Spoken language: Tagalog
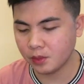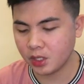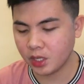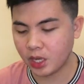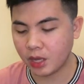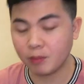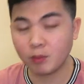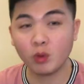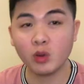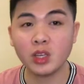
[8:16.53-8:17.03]

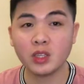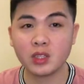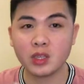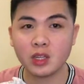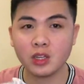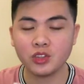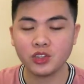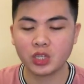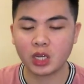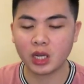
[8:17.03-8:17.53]
Ayan, fully
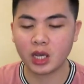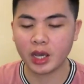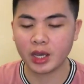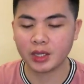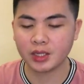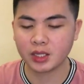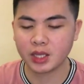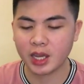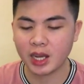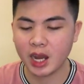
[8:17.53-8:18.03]
skilled siya
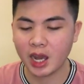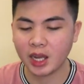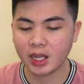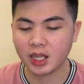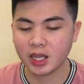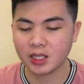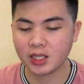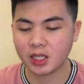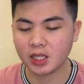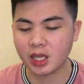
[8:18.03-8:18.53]
guys.
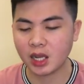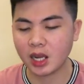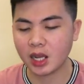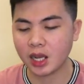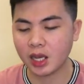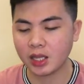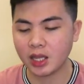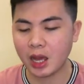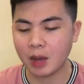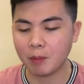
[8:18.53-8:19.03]
Kailangan kasi
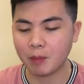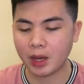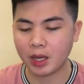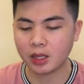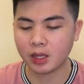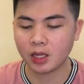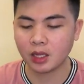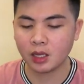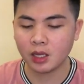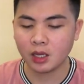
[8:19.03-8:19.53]
talaga
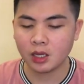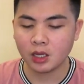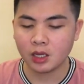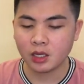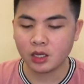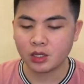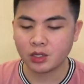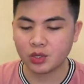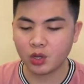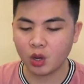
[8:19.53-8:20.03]
dapat
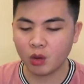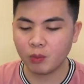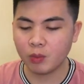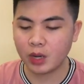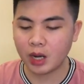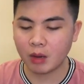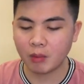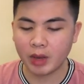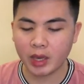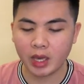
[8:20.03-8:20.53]

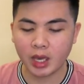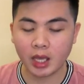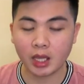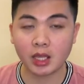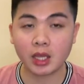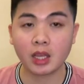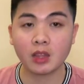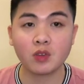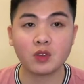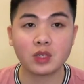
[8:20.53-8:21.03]
sobrang
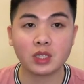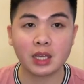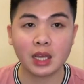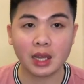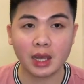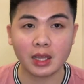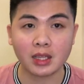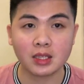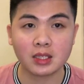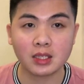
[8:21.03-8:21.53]
maingat ka dun
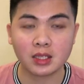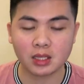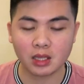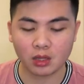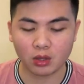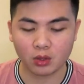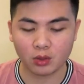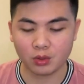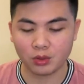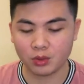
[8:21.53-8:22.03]
sa lens na
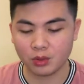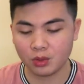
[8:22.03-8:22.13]
to.